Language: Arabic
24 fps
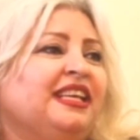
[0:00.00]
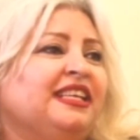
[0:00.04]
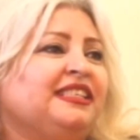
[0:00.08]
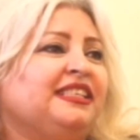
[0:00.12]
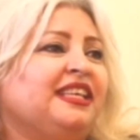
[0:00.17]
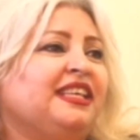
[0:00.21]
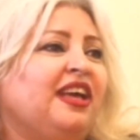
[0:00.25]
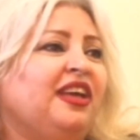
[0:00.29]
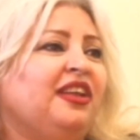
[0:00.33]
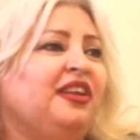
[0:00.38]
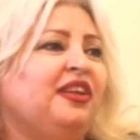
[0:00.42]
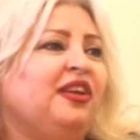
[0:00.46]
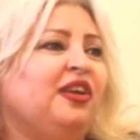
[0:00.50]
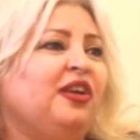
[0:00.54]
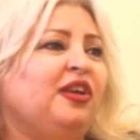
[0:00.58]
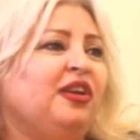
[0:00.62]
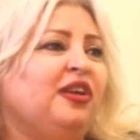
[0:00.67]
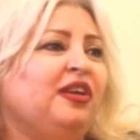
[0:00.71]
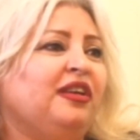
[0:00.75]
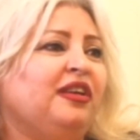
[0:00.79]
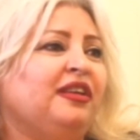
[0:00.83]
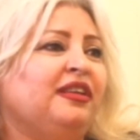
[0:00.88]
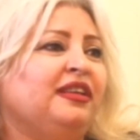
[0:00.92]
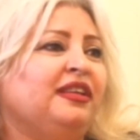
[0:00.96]

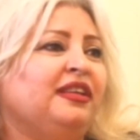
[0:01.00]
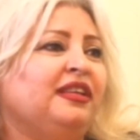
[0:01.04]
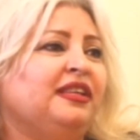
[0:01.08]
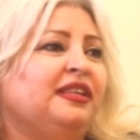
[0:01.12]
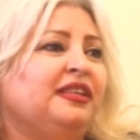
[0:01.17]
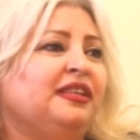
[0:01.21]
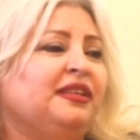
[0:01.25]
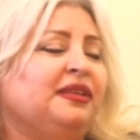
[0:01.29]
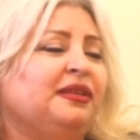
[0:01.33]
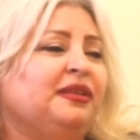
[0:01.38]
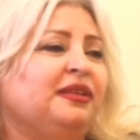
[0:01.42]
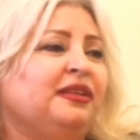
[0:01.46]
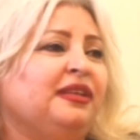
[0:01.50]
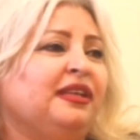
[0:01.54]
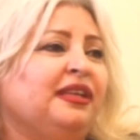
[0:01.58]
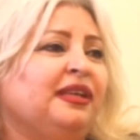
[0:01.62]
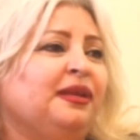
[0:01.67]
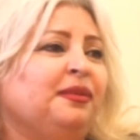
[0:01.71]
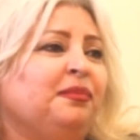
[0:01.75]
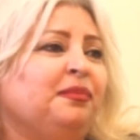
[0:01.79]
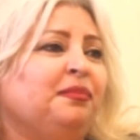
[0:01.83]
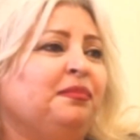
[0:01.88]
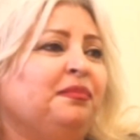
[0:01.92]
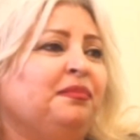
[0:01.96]
ساره
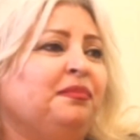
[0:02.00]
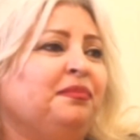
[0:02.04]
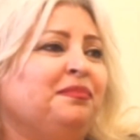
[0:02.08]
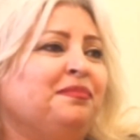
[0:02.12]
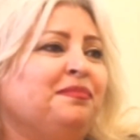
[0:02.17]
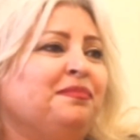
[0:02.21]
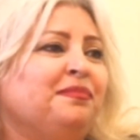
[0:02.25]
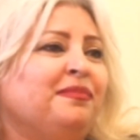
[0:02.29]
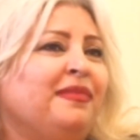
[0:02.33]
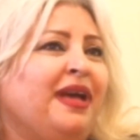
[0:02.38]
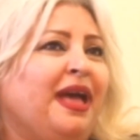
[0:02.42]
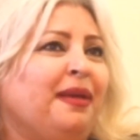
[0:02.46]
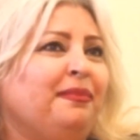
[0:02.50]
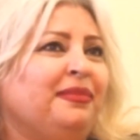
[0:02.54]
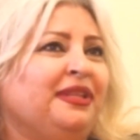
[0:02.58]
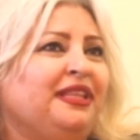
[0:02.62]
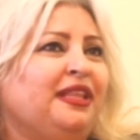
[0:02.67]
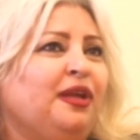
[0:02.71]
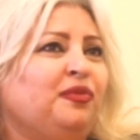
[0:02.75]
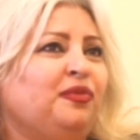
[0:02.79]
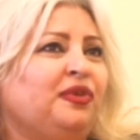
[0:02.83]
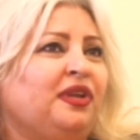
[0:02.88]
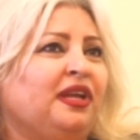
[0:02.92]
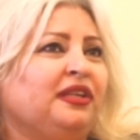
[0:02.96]
آه، ما عم
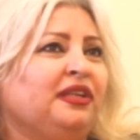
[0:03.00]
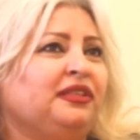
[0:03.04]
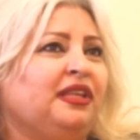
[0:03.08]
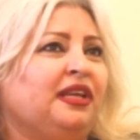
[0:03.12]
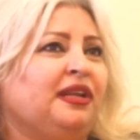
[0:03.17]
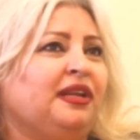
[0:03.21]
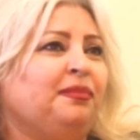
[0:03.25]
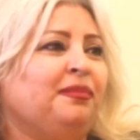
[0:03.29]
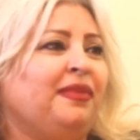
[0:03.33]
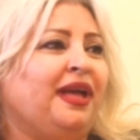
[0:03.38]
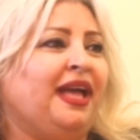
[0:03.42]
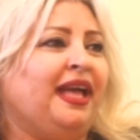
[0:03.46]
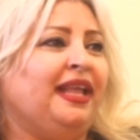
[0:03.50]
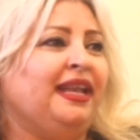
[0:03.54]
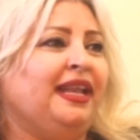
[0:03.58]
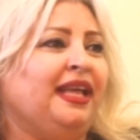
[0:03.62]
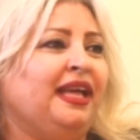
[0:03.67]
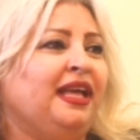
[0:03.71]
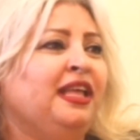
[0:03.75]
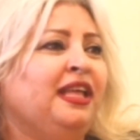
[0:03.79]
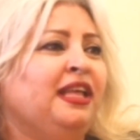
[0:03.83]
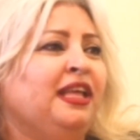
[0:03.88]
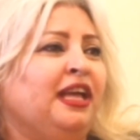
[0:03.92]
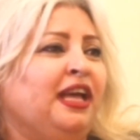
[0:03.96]
بتدور اكثر ما
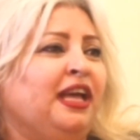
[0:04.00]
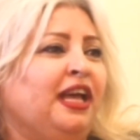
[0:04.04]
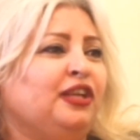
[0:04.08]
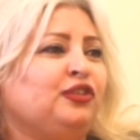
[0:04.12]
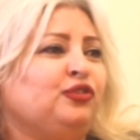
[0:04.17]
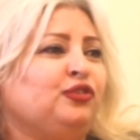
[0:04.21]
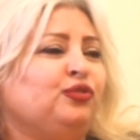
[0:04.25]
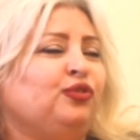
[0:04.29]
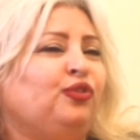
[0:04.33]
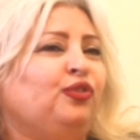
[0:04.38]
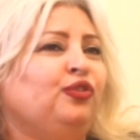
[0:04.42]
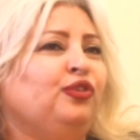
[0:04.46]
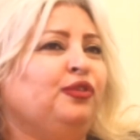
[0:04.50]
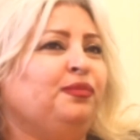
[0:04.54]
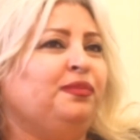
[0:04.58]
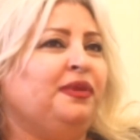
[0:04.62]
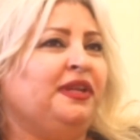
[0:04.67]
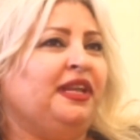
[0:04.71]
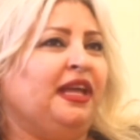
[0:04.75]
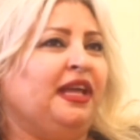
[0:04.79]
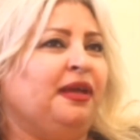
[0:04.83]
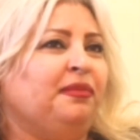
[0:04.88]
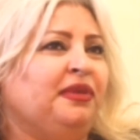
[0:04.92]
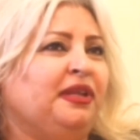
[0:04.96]
على هالشعور
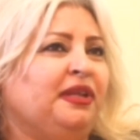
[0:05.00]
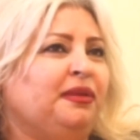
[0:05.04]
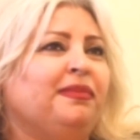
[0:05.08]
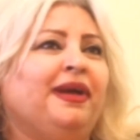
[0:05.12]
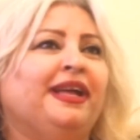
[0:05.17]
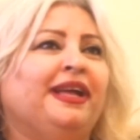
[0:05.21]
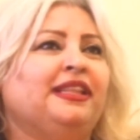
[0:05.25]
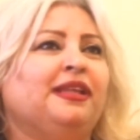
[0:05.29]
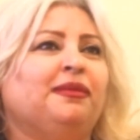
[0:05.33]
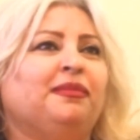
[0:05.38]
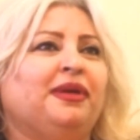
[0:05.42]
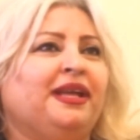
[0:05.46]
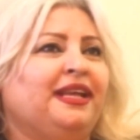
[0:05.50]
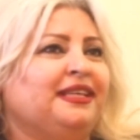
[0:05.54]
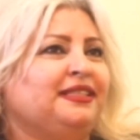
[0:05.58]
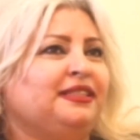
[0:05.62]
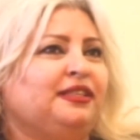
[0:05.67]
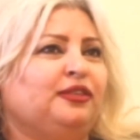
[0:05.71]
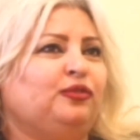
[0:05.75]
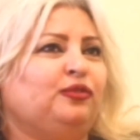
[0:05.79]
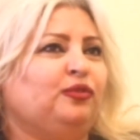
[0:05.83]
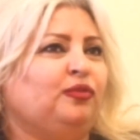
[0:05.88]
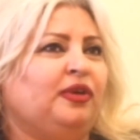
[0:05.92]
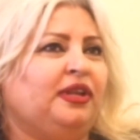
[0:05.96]
بالامان بعدها ما
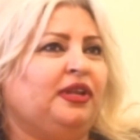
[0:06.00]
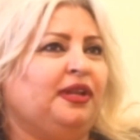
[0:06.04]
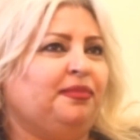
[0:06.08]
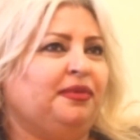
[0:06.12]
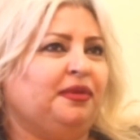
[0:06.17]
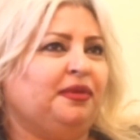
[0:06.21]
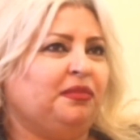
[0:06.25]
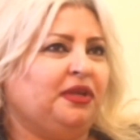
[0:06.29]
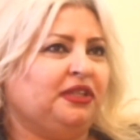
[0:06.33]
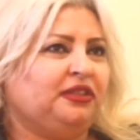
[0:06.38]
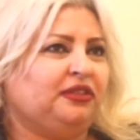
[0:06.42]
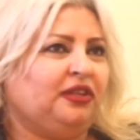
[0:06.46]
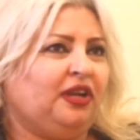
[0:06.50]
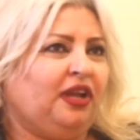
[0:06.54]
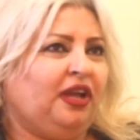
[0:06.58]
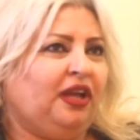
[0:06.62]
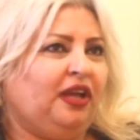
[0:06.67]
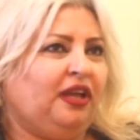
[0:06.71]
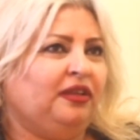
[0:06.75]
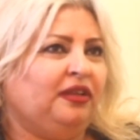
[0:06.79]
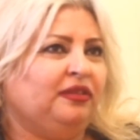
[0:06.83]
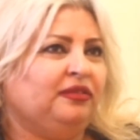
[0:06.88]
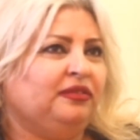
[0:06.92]
حسيته ولا بمطرح